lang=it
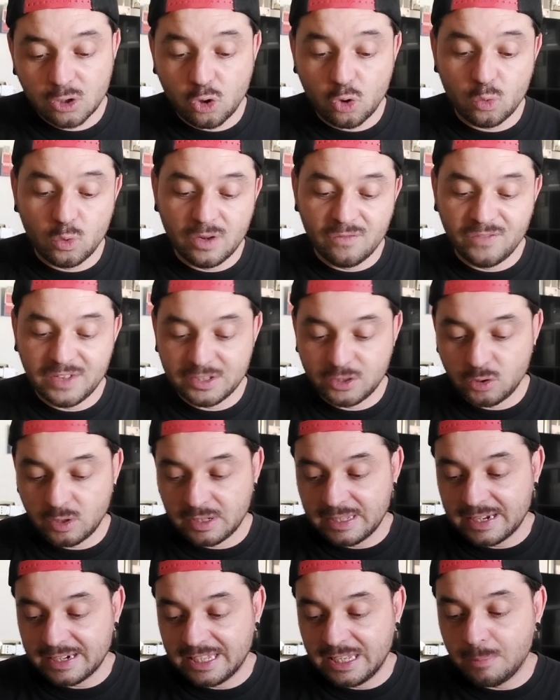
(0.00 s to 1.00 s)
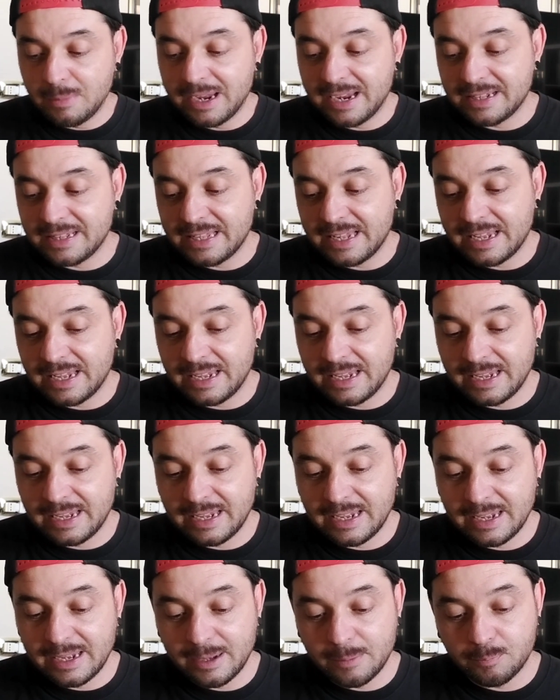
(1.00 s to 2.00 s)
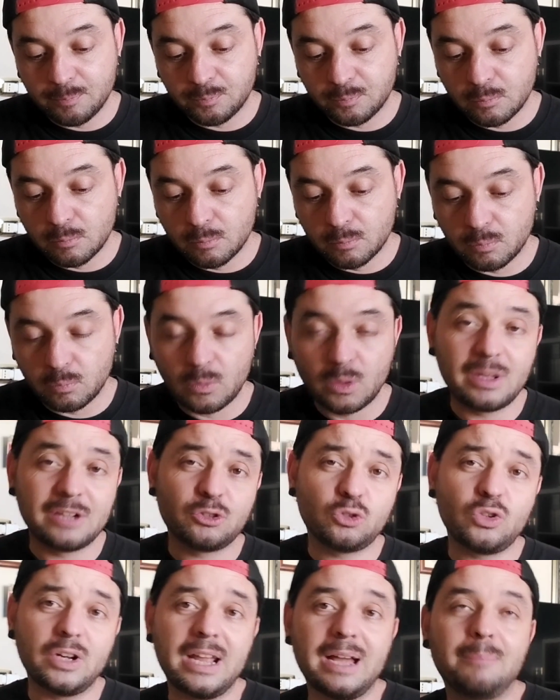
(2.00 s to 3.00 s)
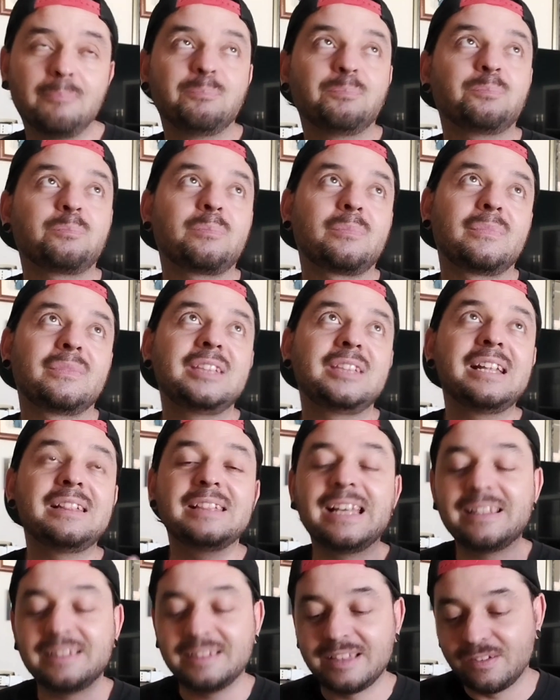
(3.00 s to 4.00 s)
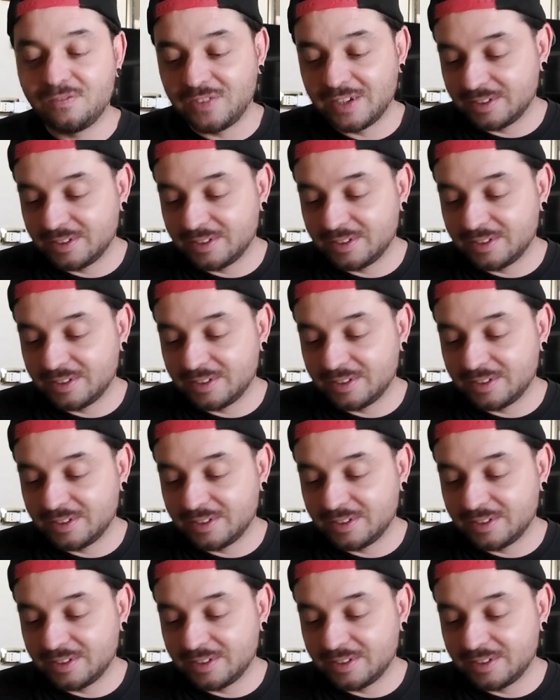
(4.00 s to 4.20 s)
con un'invenzione di Archimede, e, um, una storia tendente al